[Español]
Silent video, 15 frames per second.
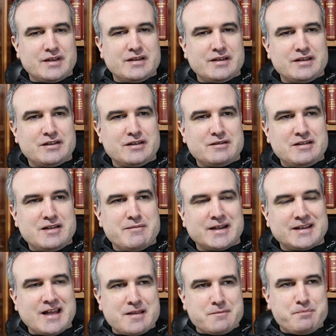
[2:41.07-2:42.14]
eh,
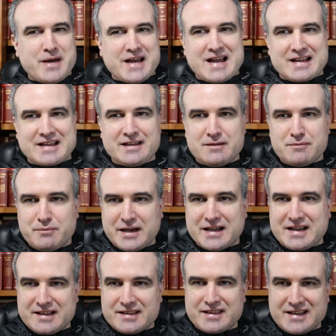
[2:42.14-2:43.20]
libertad para qué,
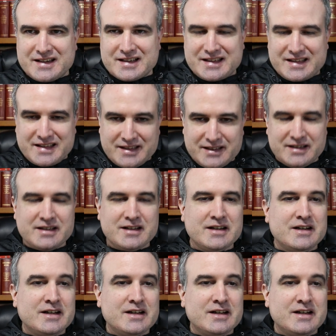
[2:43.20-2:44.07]
para hacer qué,